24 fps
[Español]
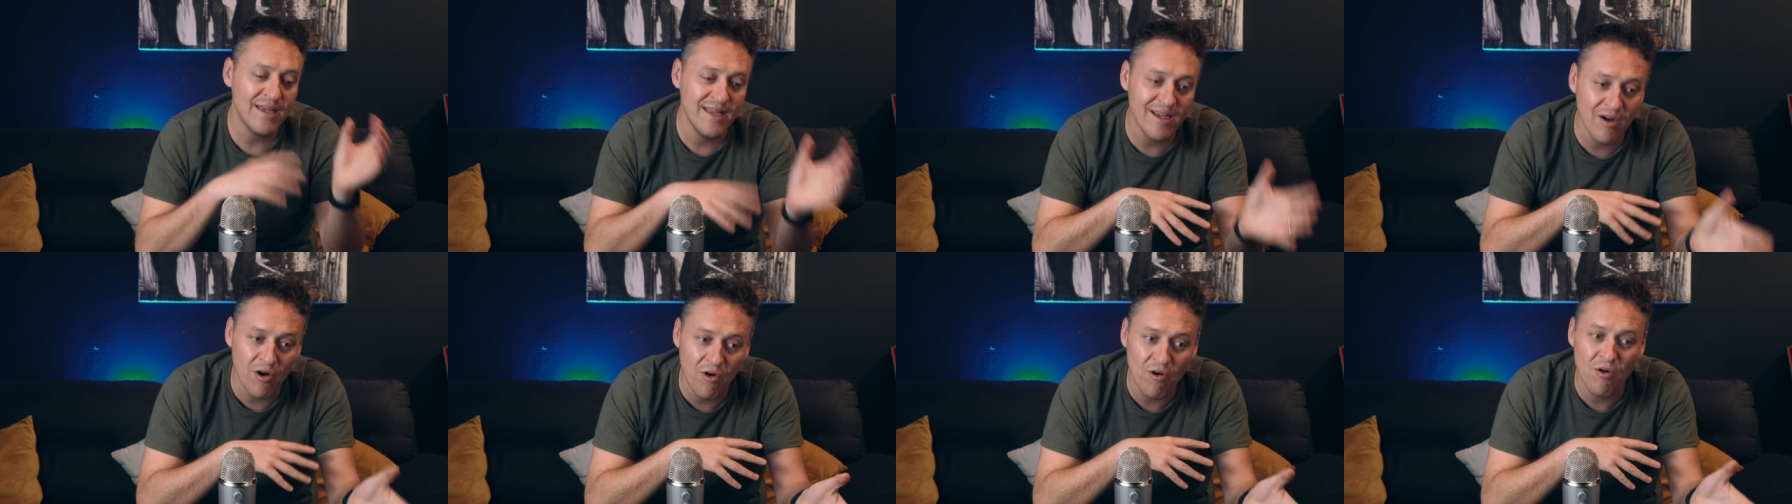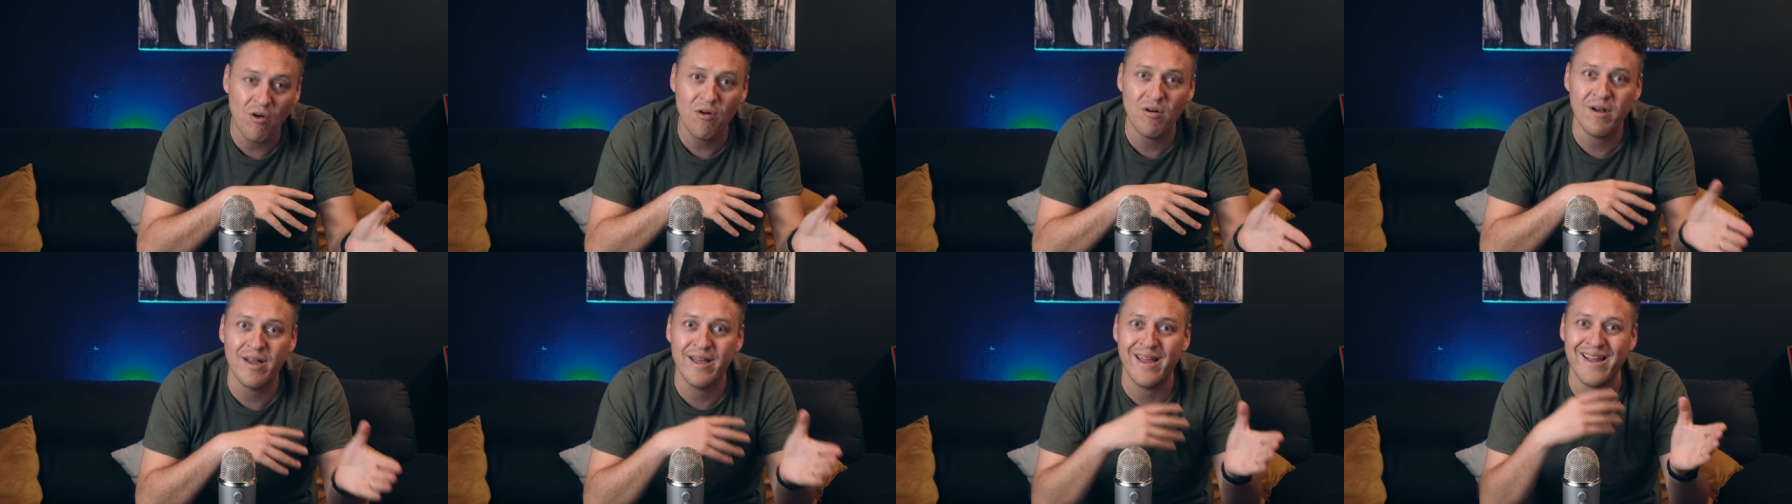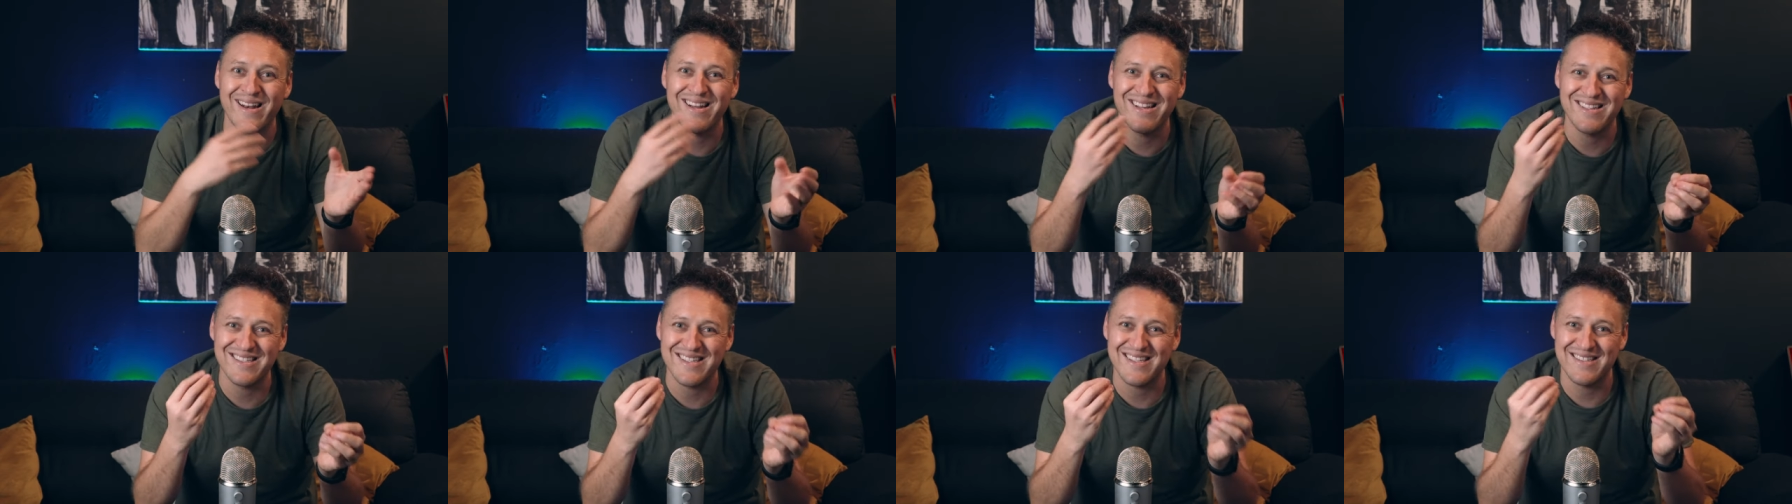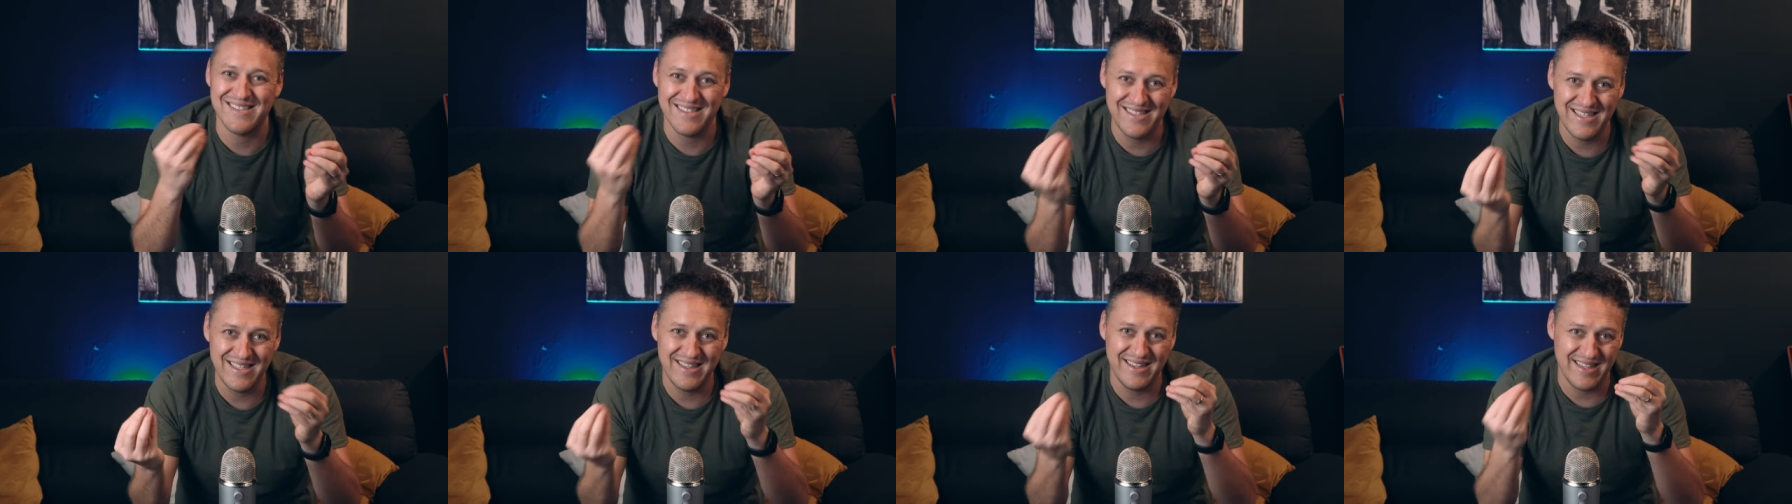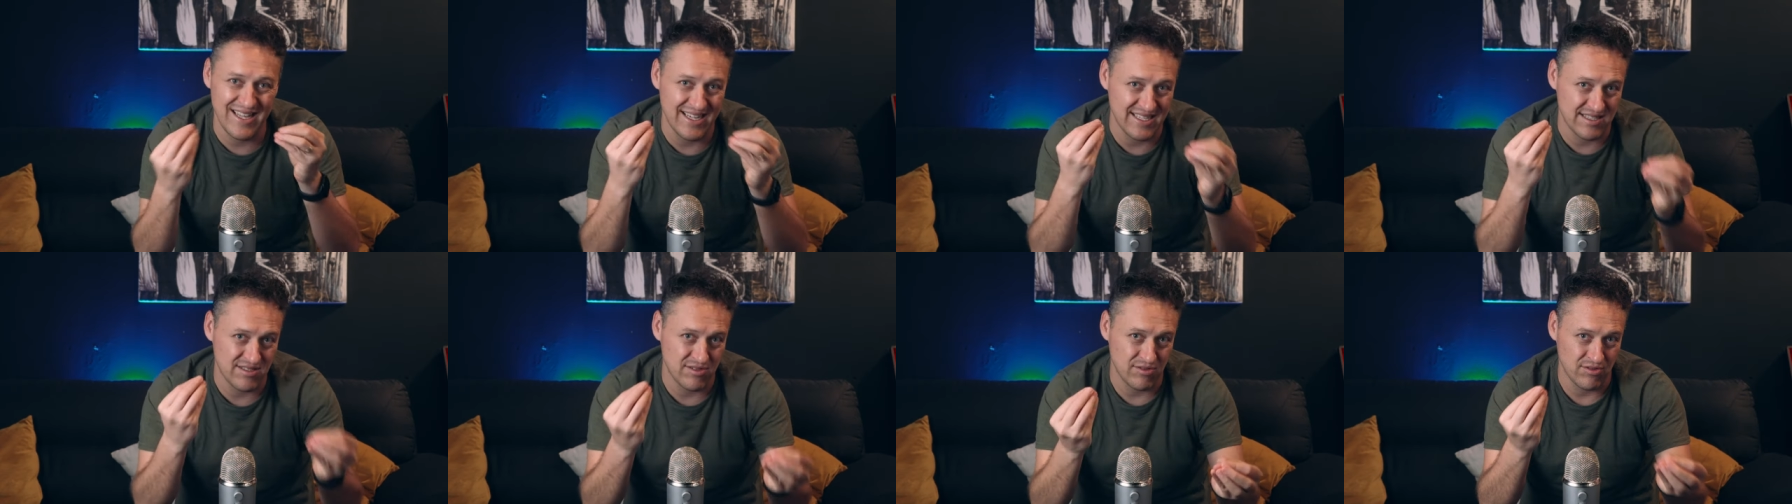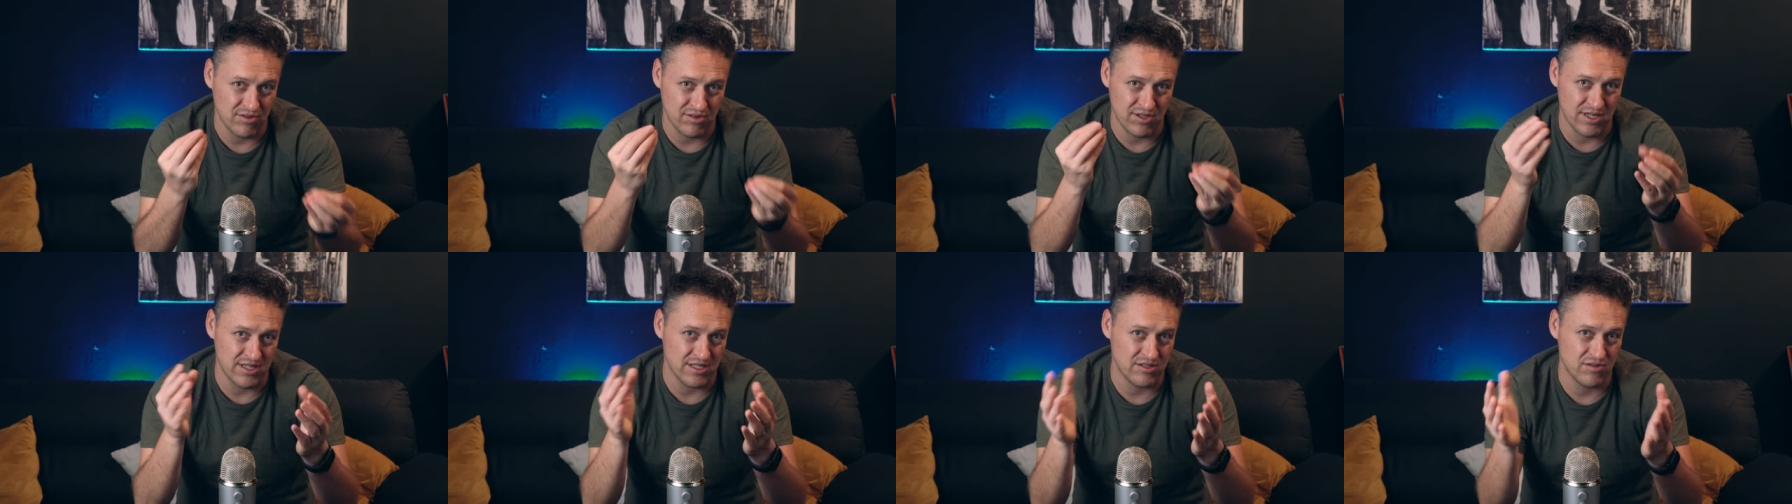o que necesitas
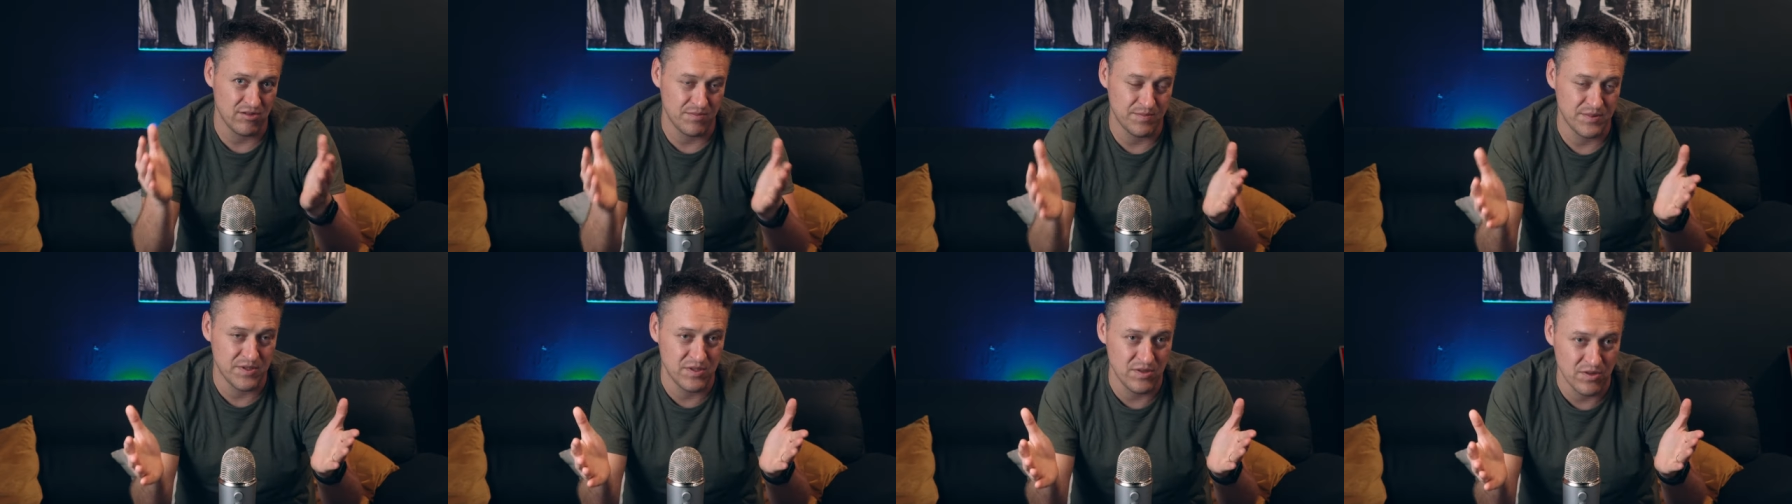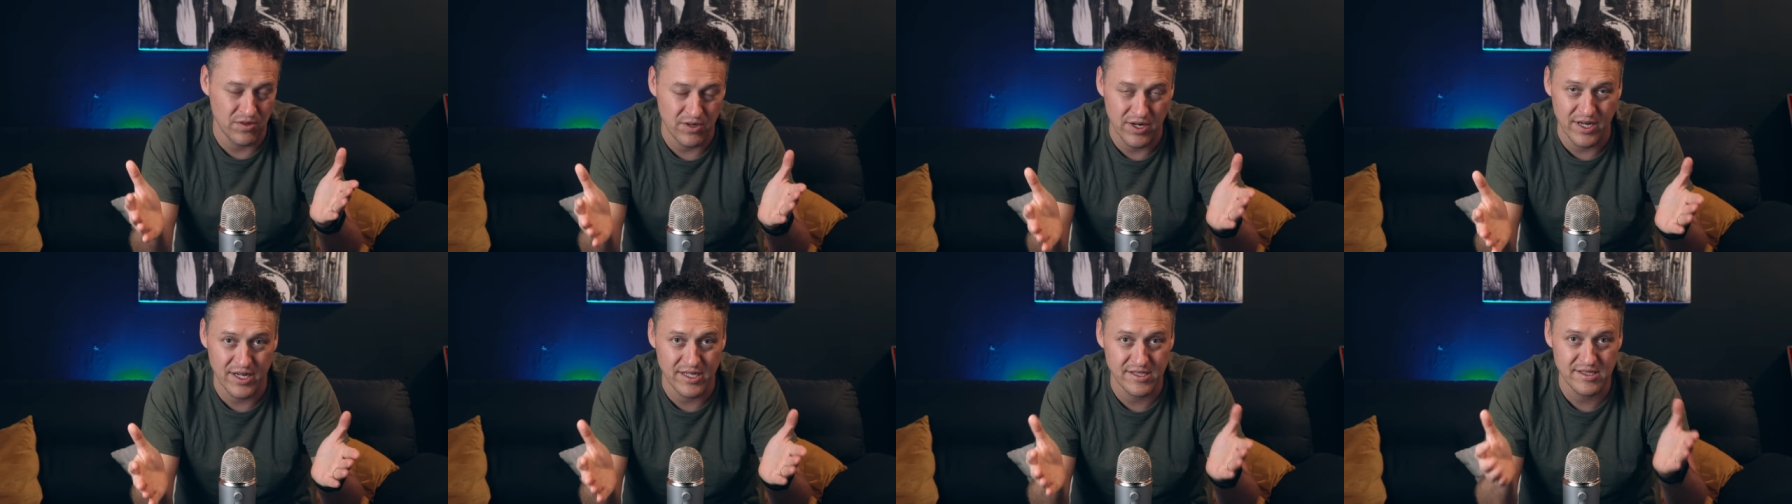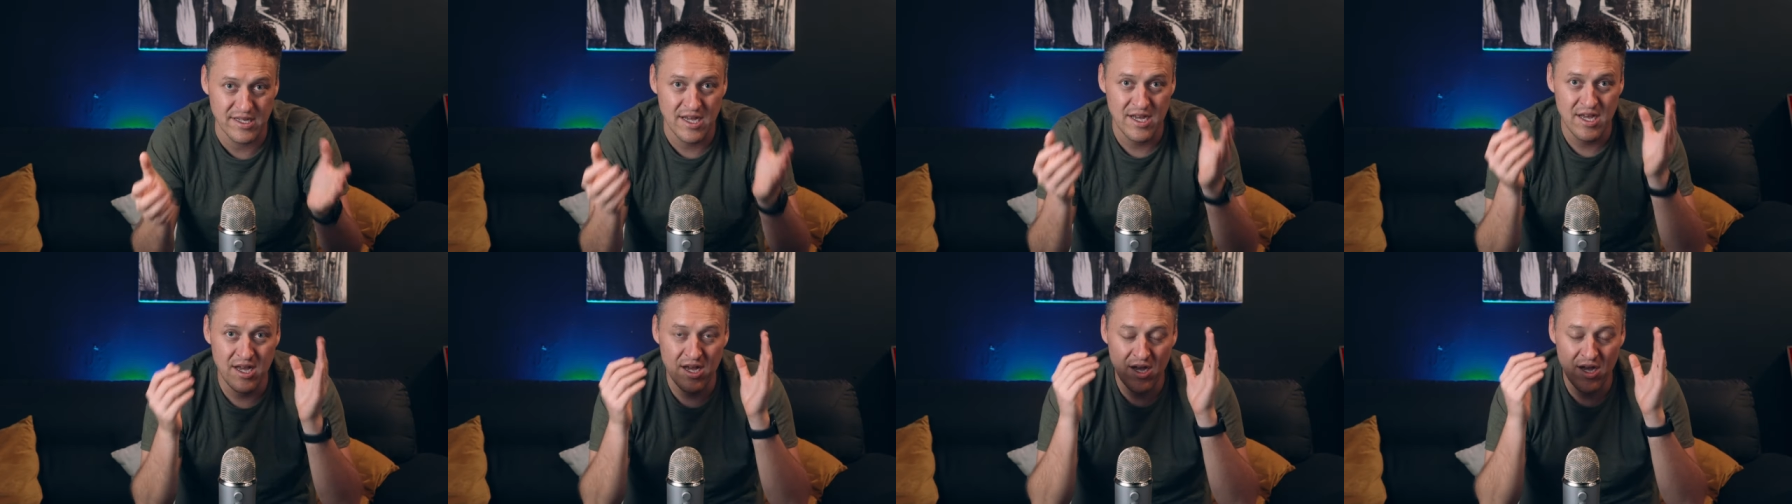otras opciones